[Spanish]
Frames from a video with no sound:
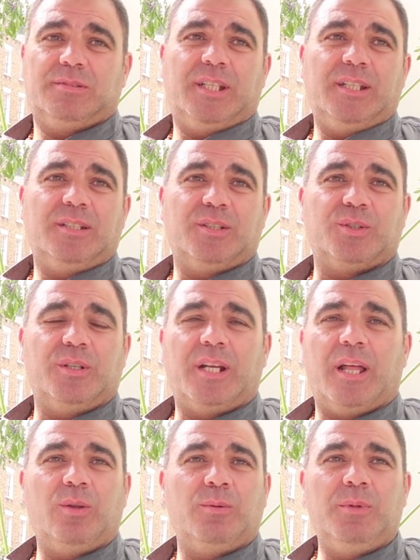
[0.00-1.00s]
qué sé yo,
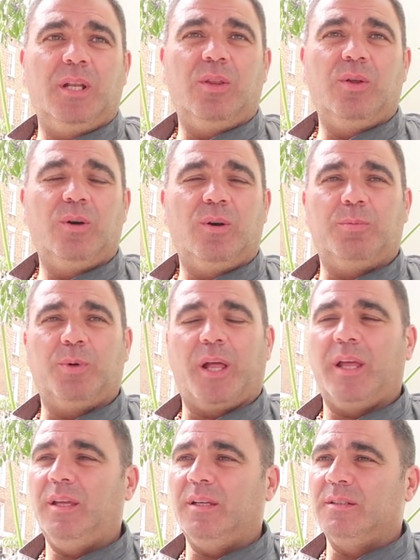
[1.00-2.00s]
era 2002, por
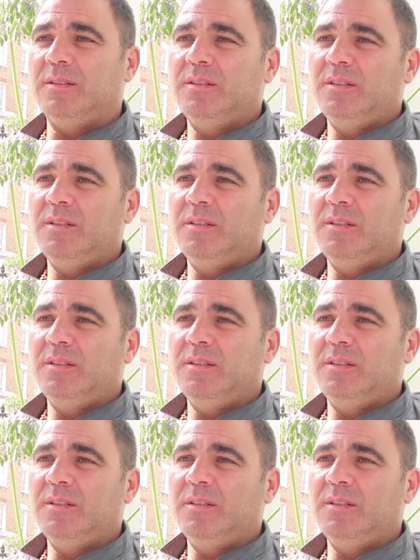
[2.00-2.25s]
ahí.